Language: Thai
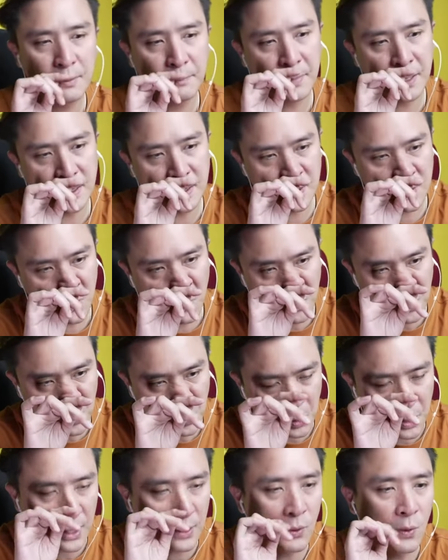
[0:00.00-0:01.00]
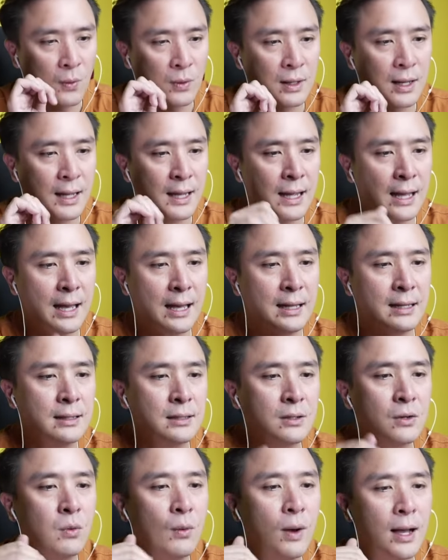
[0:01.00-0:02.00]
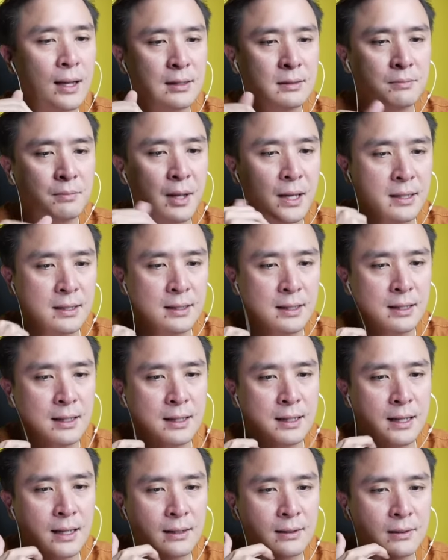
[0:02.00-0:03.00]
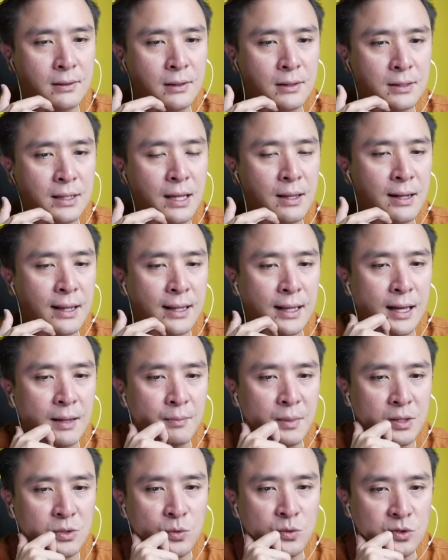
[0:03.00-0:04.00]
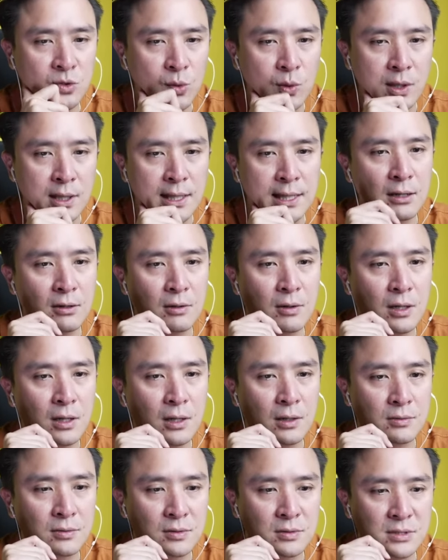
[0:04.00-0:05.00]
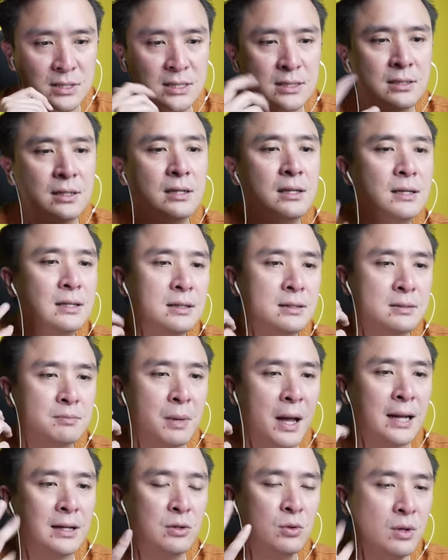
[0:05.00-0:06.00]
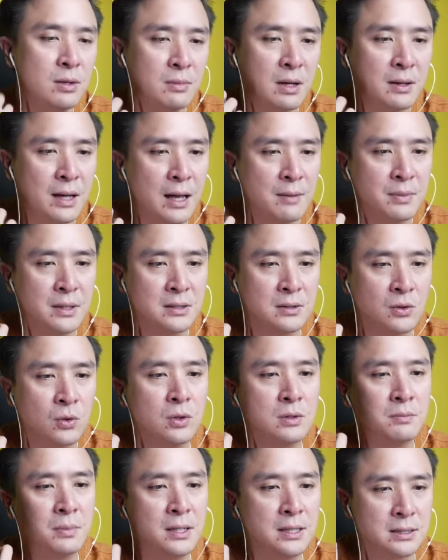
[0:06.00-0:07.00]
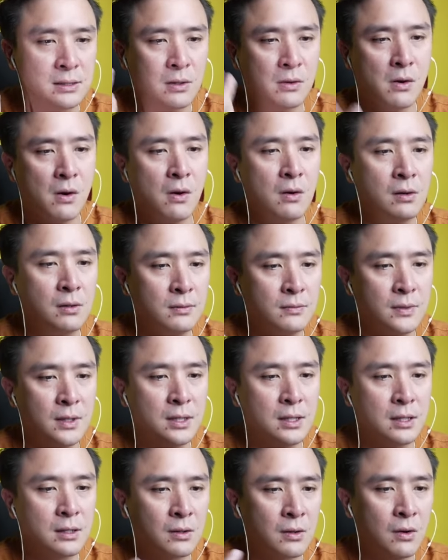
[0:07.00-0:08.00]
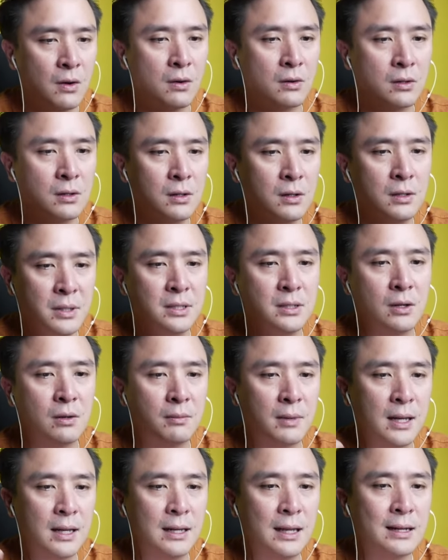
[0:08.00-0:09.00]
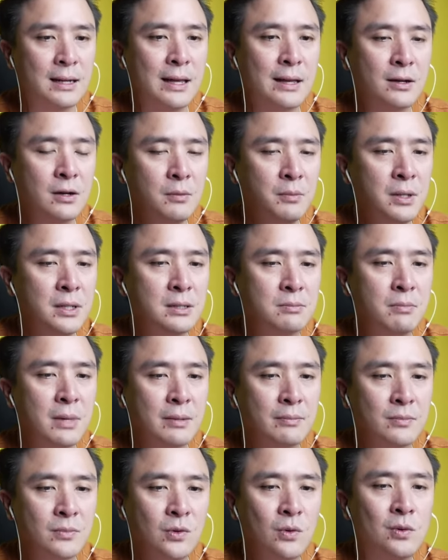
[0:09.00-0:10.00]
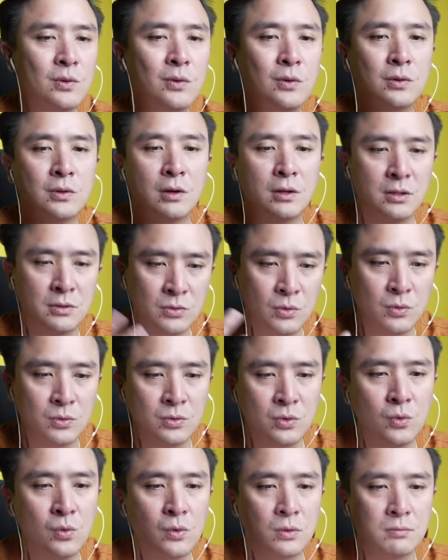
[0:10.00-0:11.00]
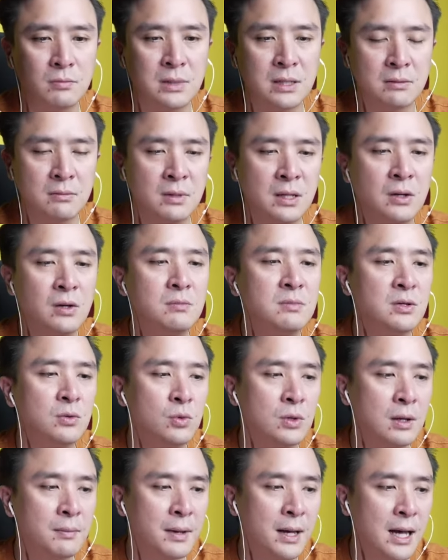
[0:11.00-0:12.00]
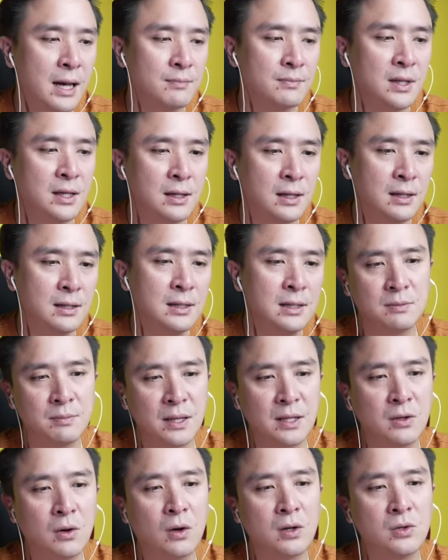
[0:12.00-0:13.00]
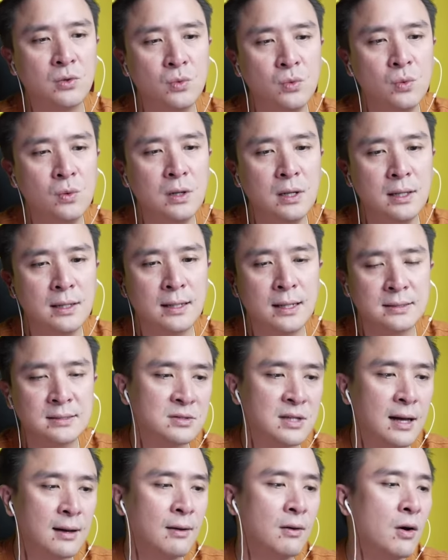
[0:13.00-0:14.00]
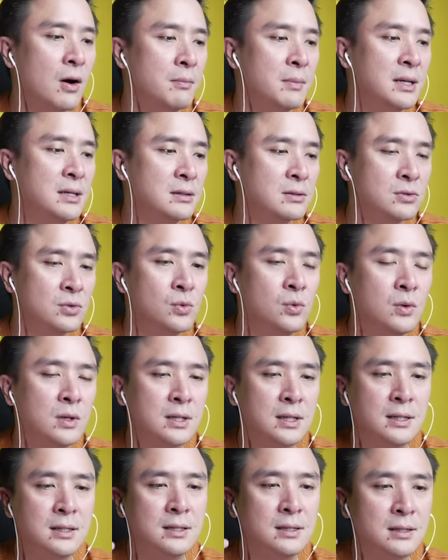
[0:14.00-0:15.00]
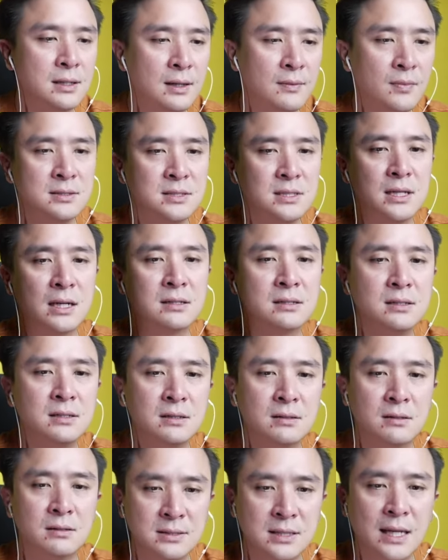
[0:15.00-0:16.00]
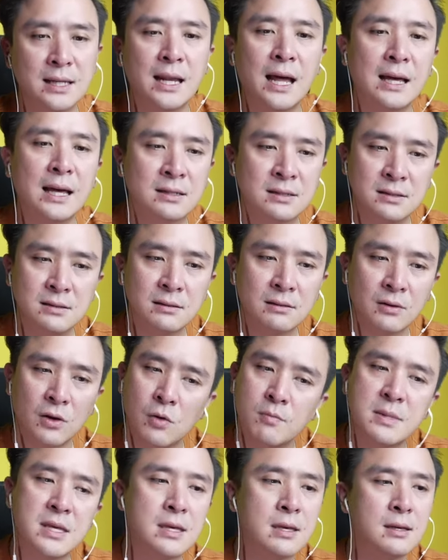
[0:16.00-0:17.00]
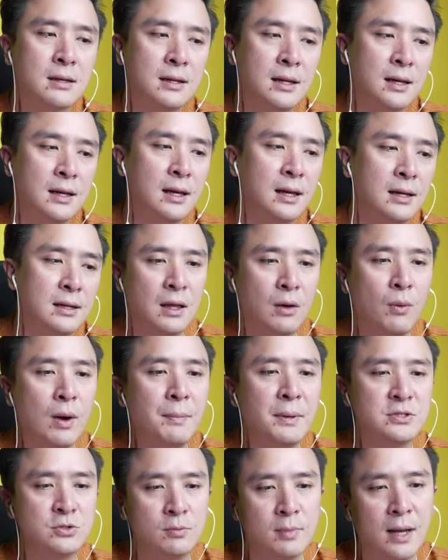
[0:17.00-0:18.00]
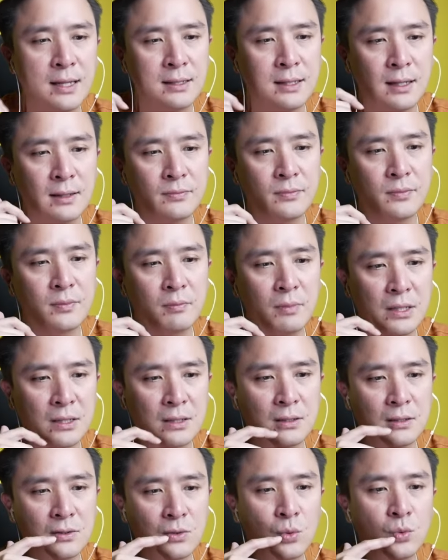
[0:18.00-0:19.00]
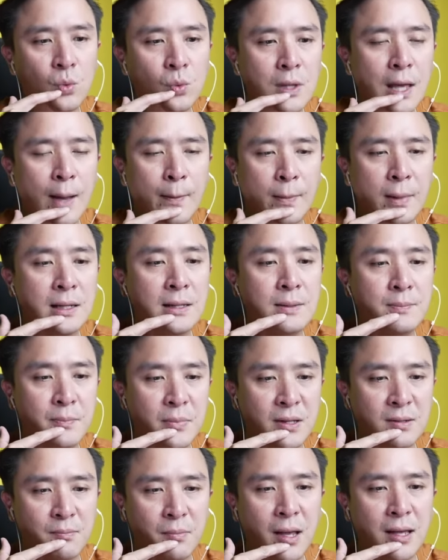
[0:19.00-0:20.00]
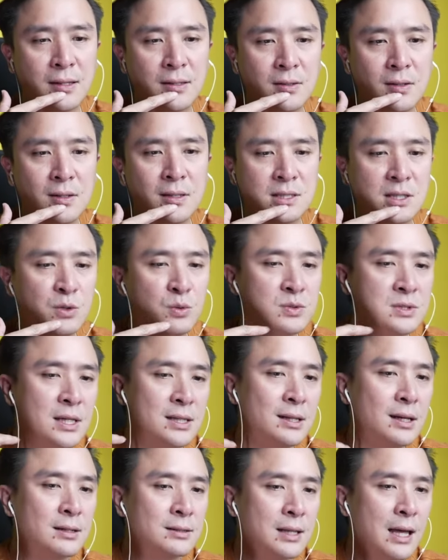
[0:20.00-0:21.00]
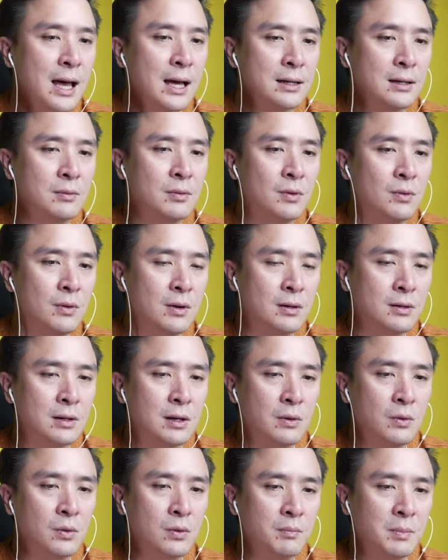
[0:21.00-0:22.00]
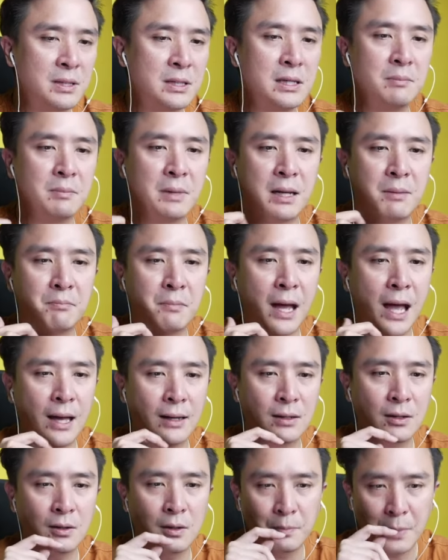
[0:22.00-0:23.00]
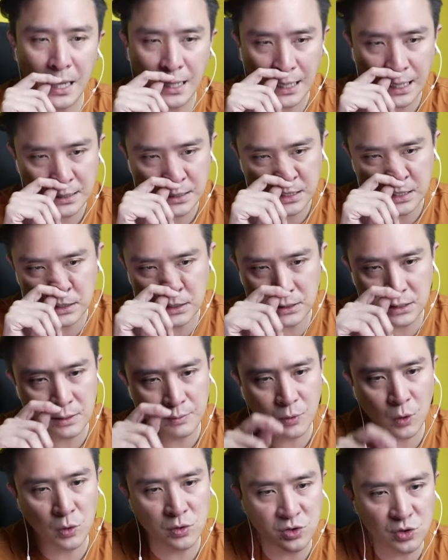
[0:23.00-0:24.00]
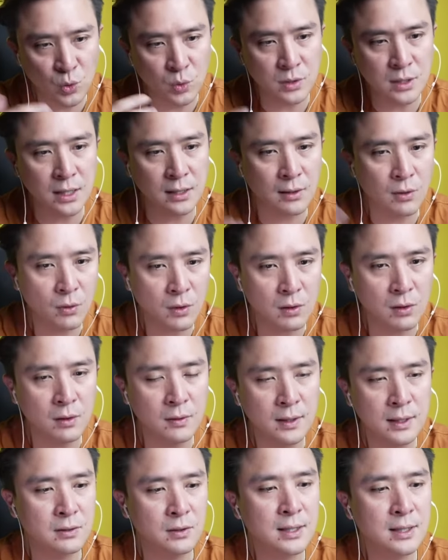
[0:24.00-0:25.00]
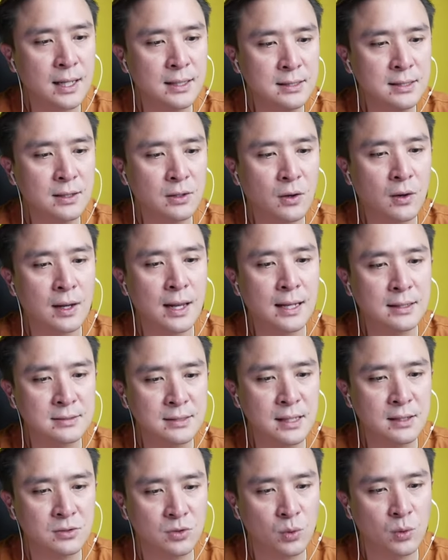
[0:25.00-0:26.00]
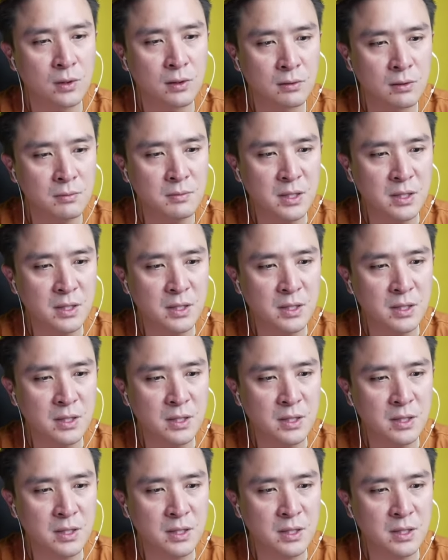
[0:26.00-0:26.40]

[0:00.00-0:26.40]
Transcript: ไปกดระคงราคาอะไรก็ว่ากันไปนะราคาก็ได้รายงานมาทุกๆ แล้วก็จีนก็เลยผันตัวเองมากลายเป็นคนผลิตของนะฮะของก็ผลิตออกมา แรกๆก็ผลิตแบบโง่ๆหน่อยถูกๆมันไม่ค่อยมีคุณภาพนะฮะสมัยก่อนนู้นเลยนะสั่งของมา1ตู้คอนเทนเนอร์เนี่ยเสียครึ่ง ใช้ได้ครึ่งก็มีนะฮะแต่ว่าปัจจุบันเนี่ยมันทุกๆอย่างก็เริ่มเปลี่ยนไปเนาะกิลเซตต่างๆนะเพราะว่าเขาประเทศมันลำบากแล้วก็ปากกาตินทีคนยุคนี้เขาก็ค่อนข้างที่จะก่อร่างสร้างตัว แล้วก็